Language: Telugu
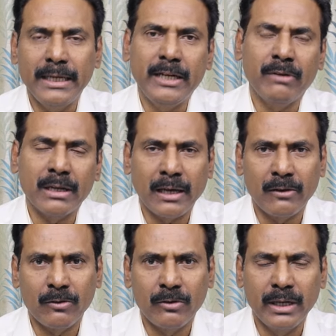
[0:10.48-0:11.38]
ఇటీవల
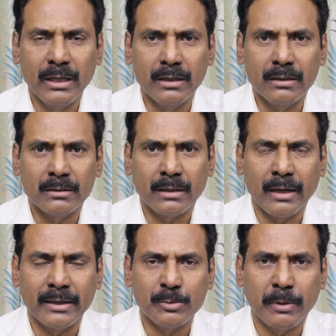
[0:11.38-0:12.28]
కాలంలోనే
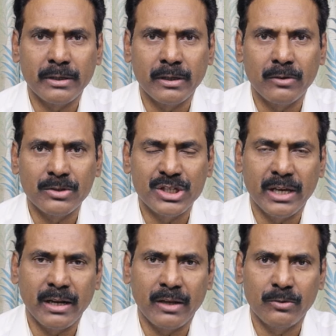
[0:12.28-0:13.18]
కాంగ్రెస్ పార్టీలో
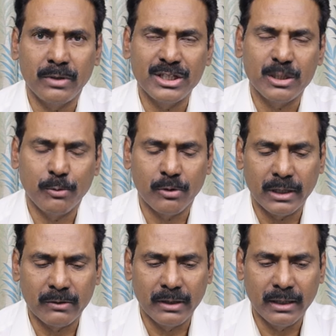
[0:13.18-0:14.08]
చేరాను అని
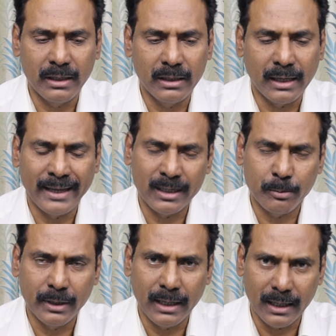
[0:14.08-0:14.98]
చెప్పుకున్నటువంటి
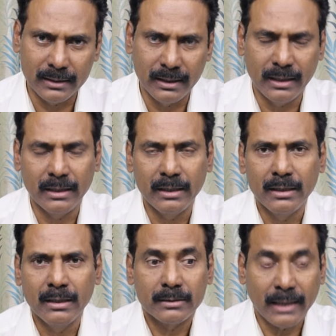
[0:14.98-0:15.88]
అరకపూడి గాంధీ
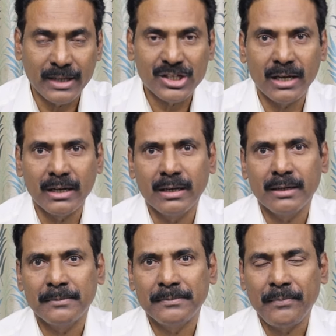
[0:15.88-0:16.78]
తాజాగా
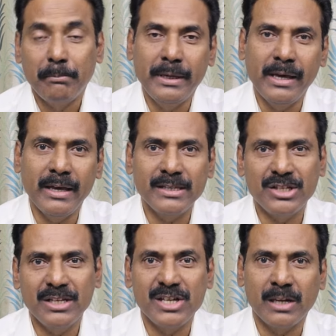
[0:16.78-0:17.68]

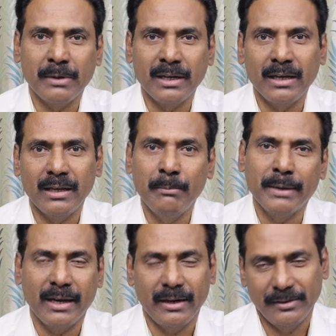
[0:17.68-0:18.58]
పిఏసి చైర్మన్గా
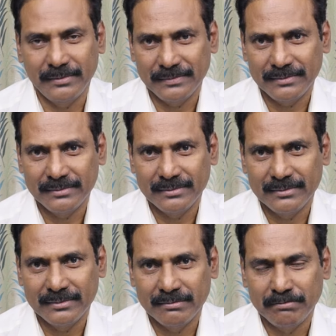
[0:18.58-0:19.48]
ఎంపికయ్యాడు
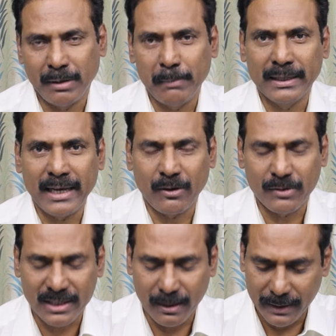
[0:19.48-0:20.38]
పబ్లిక్
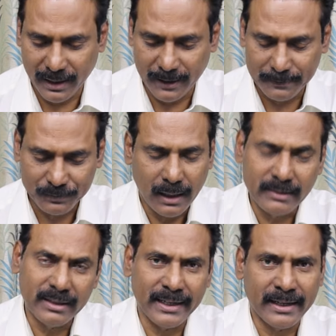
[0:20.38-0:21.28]
అకౌంట్స్ కమిటీ
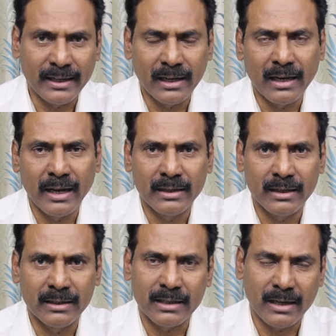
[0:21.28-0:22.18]
అయితే టెక్నికల్గా ఆయన
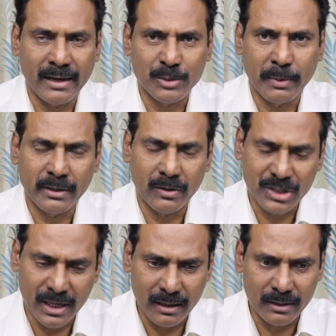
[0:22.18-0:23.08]
ఇంకా కాంగ్రెస్ పార్టీలో
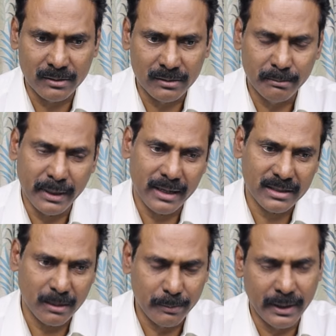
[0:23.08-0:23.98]
చేరలేదు
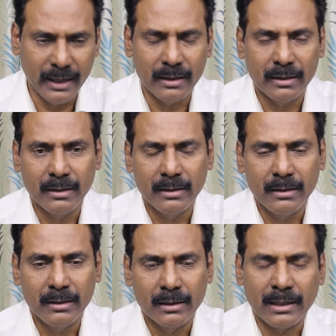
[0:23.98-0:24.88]
బీఆర్ఎస్ సభ్యుడే
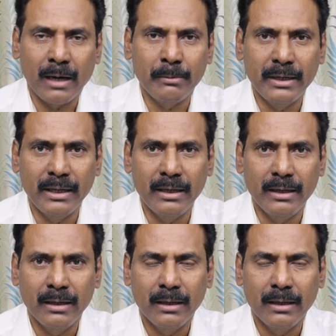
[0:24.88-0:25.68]
కాబట్టి